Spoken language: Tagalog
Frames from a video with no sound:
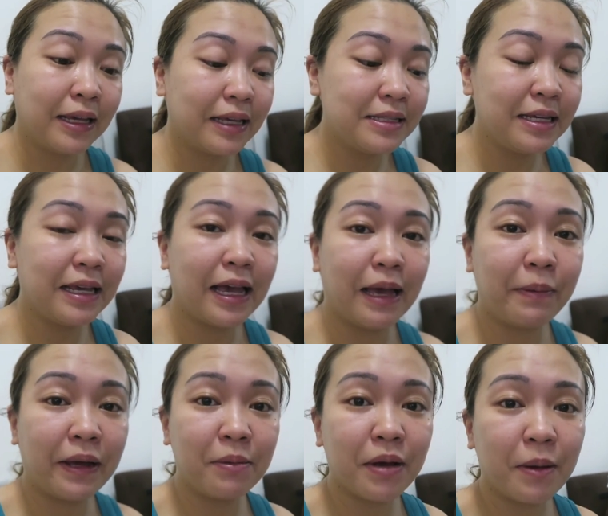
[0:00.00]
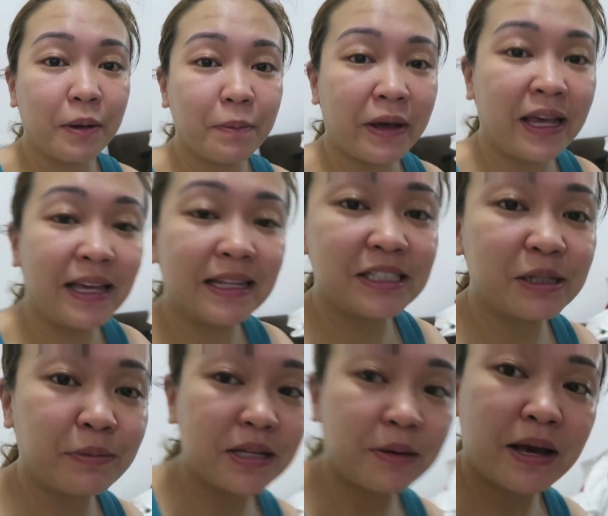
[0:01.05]
Kasi nga, para mga pagpahinga na
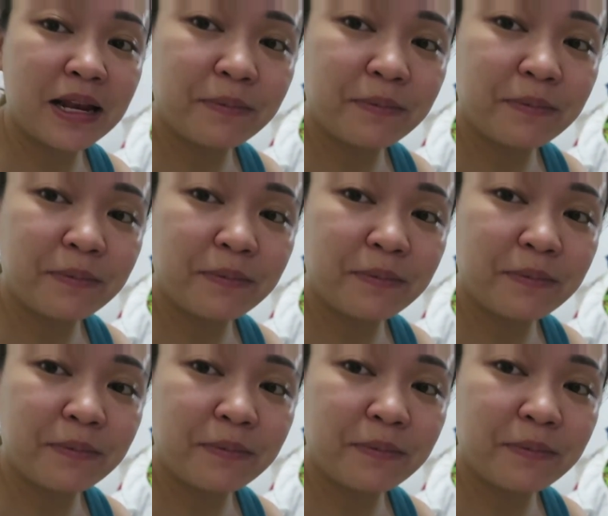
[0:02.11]
siya, masama